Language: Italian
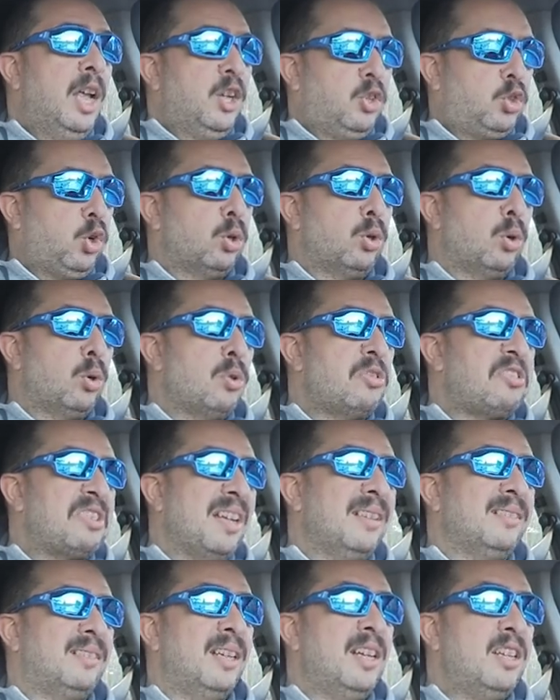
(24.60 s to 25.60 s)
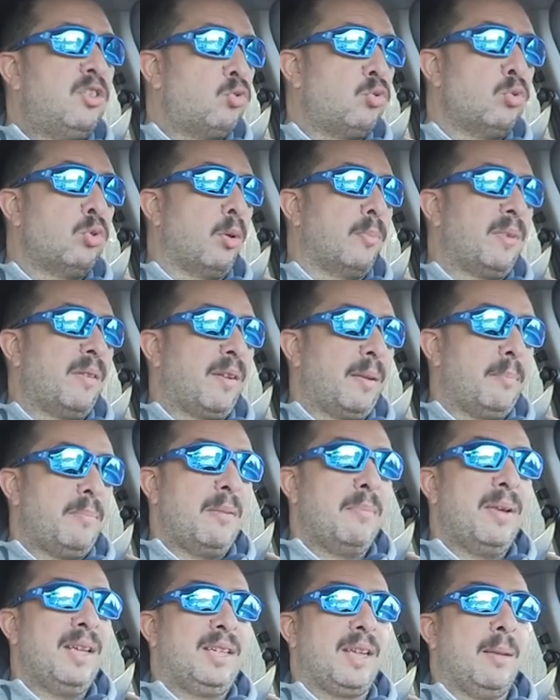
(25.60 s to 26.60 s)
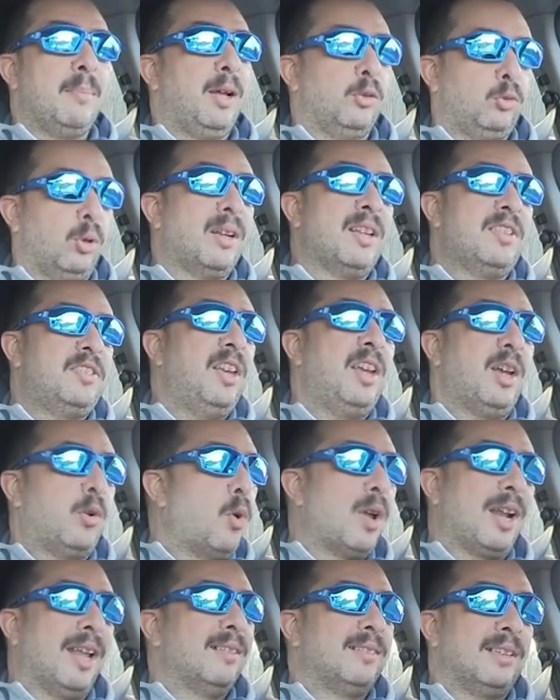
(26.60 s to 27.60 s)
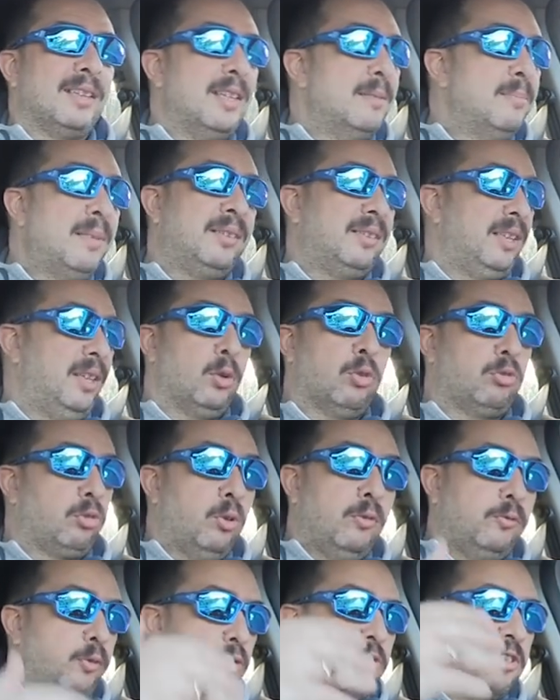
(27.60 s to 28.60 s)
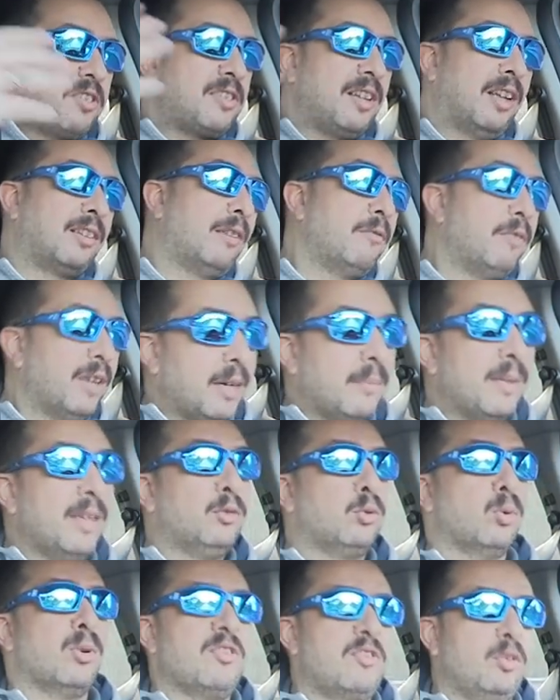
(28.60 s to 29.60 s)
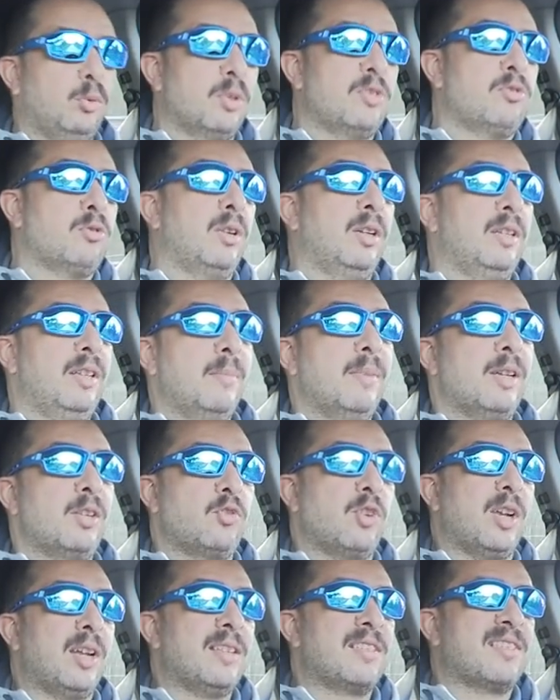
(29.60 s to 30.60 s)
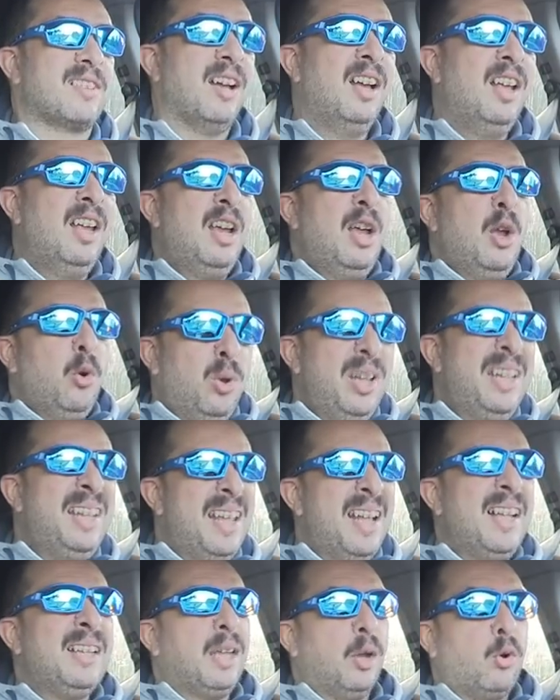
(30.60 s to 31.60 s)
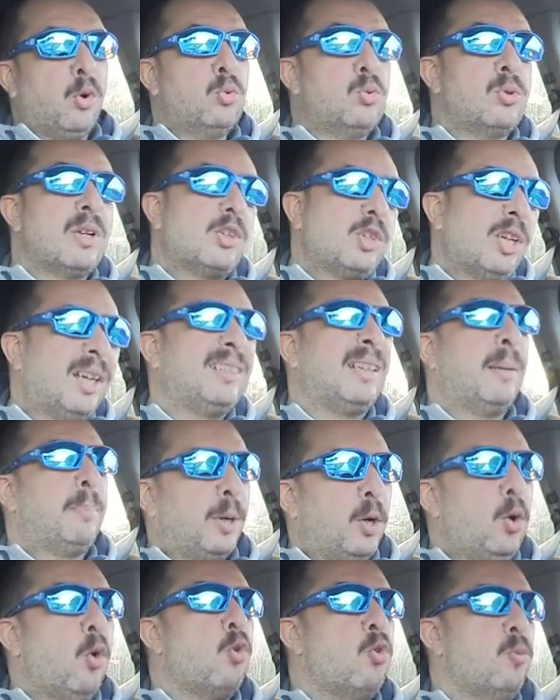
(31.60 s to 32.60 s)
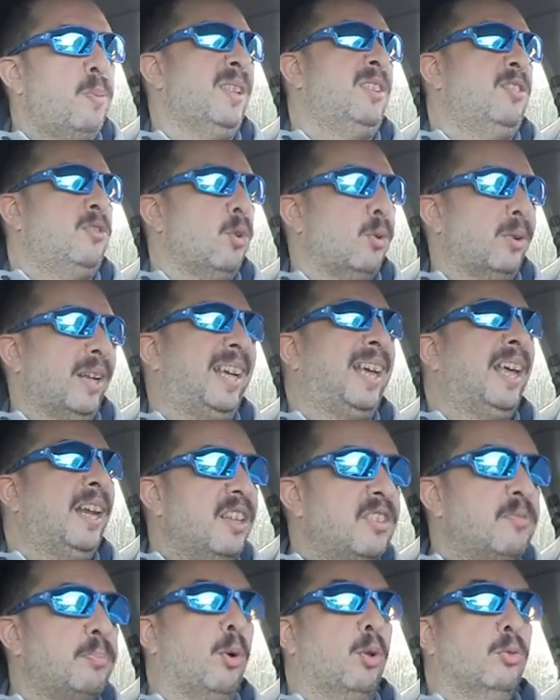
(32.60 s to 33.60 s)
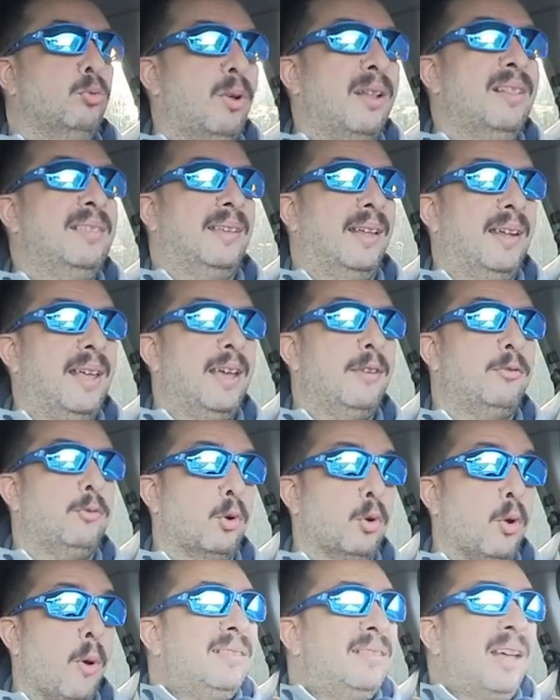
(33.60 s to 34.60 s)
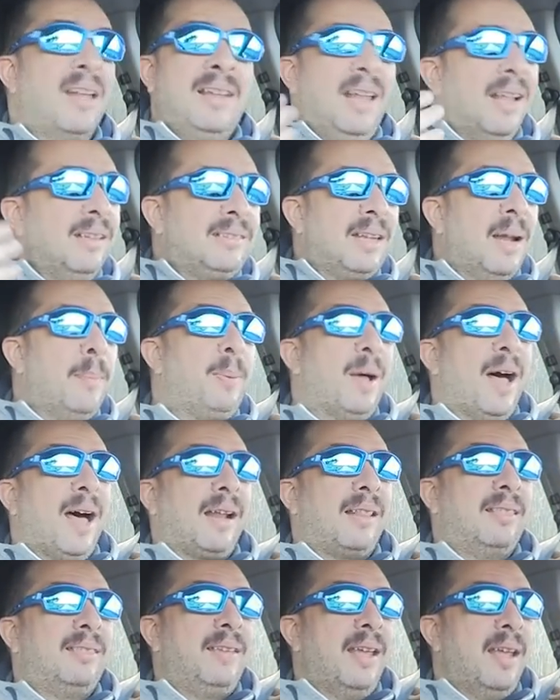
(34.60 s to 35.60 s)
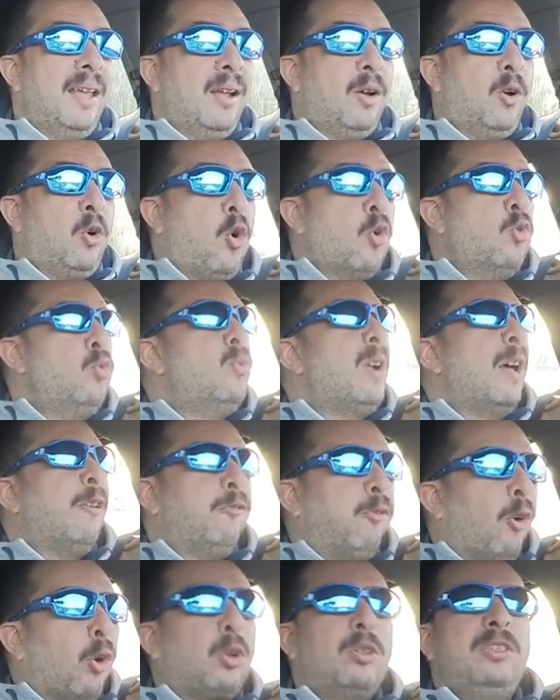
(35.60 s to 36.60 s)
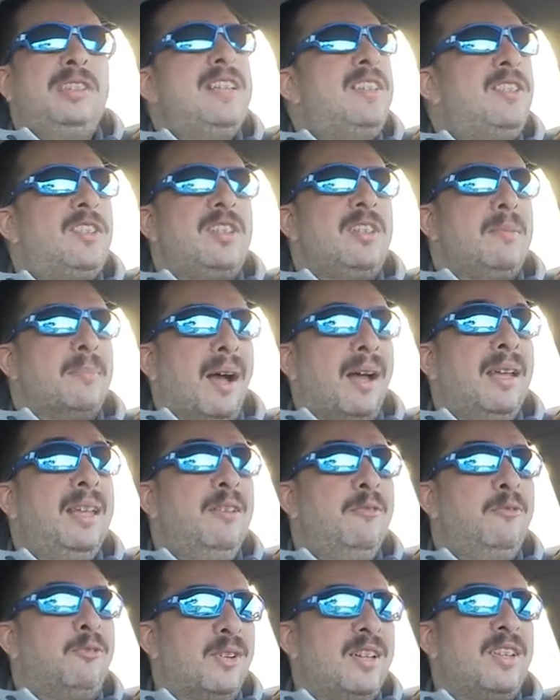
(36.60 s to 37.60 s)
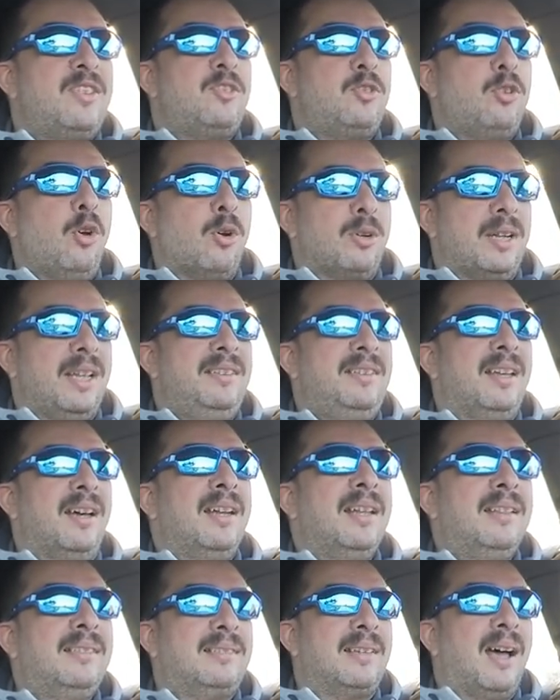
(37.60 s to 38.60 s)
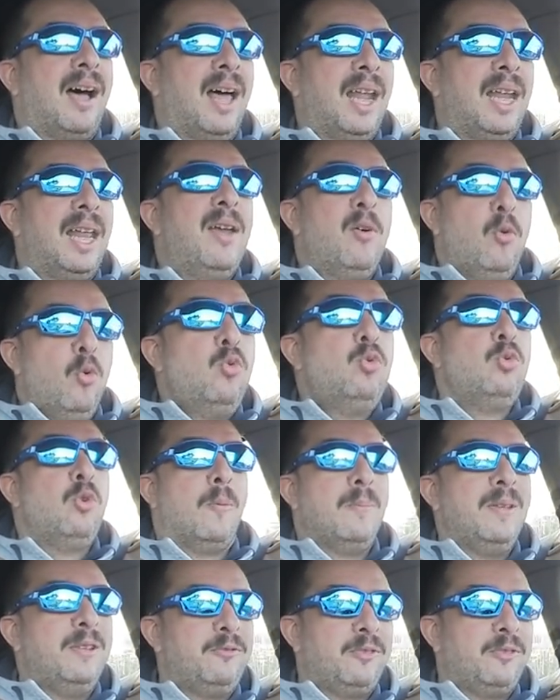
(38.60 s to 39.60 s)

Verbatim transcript: ciò nonostante nessuno mi avrebbe mai chiamato alle 6.40 del mattino se non fosse stata veramente una situazione di emergenza, quindi anche con una certa preoccupazione che rispondo al telefono. Dall'altra parte, con una fortissima inflessione dialettale, uno mi